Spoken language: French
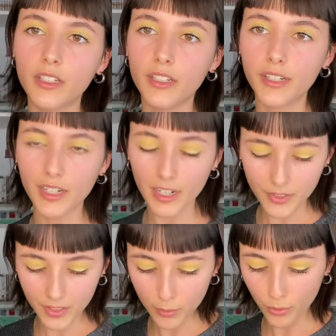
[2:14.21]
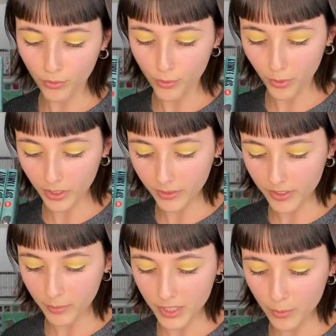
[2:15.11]
il est classé pour vous
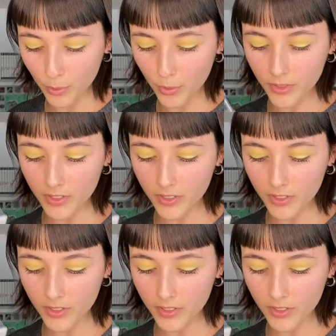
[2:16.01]
orienter un petit peu,